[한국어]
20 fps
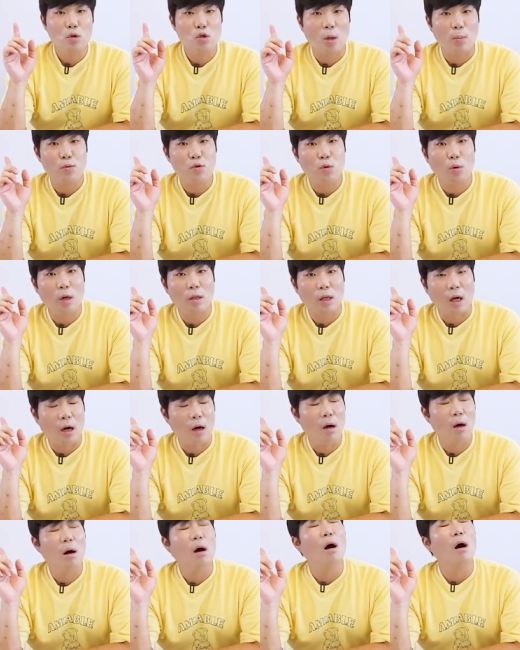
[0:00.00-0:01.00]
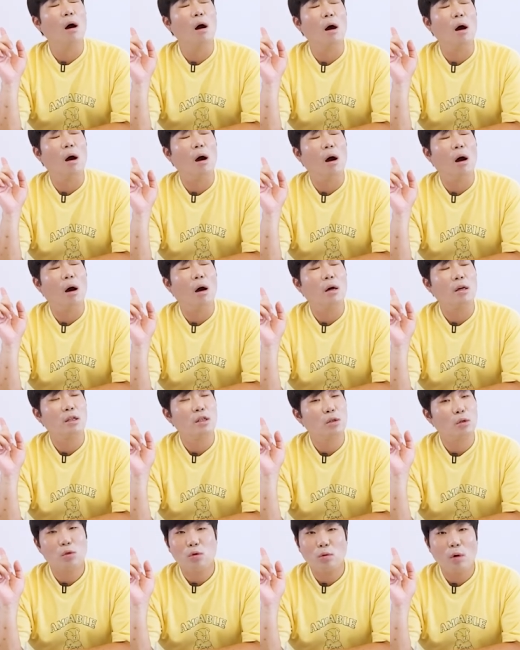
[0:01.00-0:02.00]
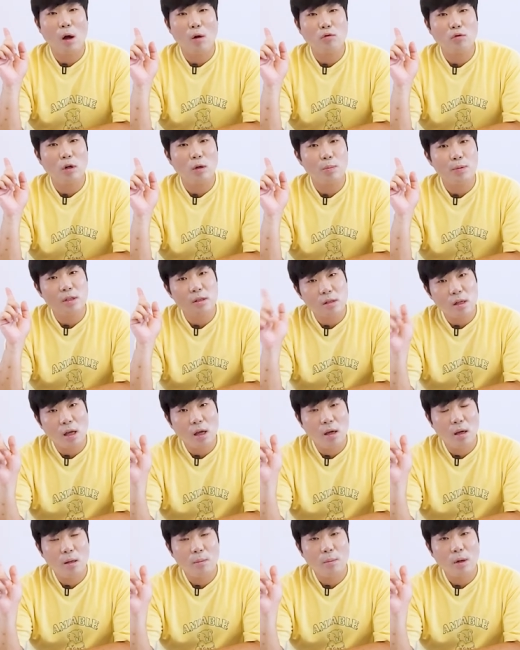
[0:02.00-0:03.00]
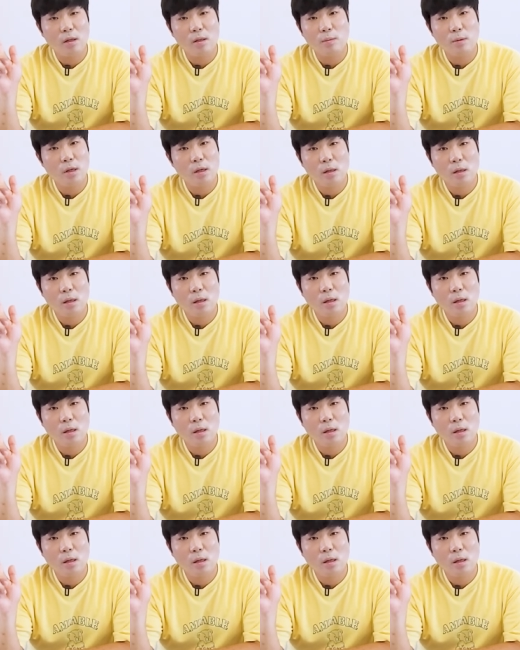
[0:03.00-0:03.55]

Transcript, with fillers: 접종하다 아 이것도 한국하고 비슷해 발음이